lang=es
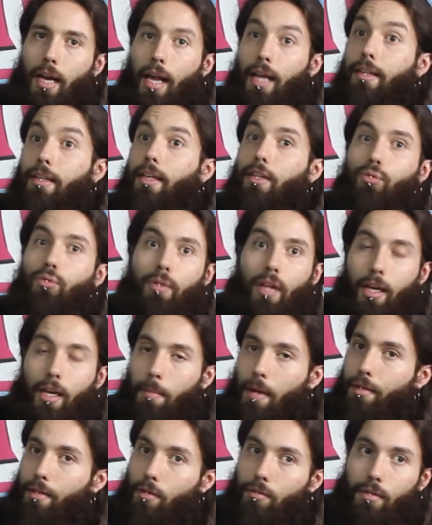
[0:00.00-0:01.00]
la gente que estudia
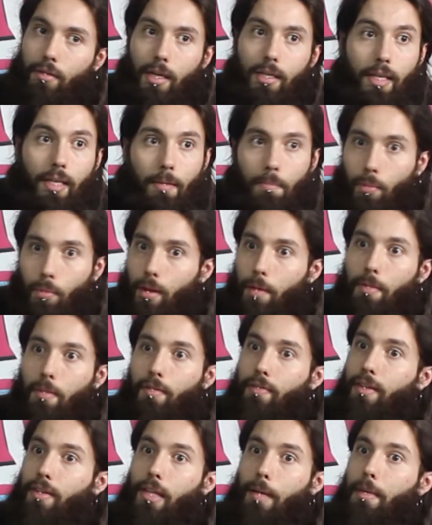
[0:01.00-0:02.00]
animación 3D puede
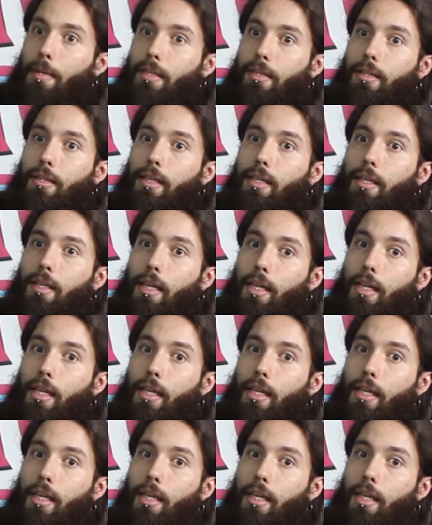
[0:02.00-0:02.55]
perfectamente